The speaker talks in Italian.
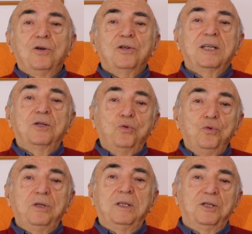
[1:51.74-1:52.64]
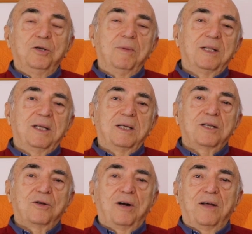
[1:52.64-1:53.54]
se tutti ci
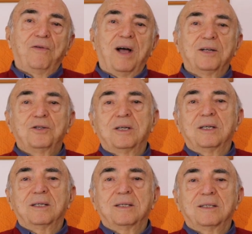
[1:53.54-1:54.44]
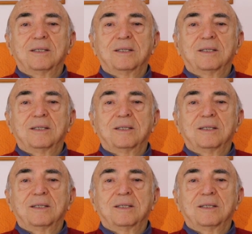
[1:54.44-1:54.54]
mettessero la faccia,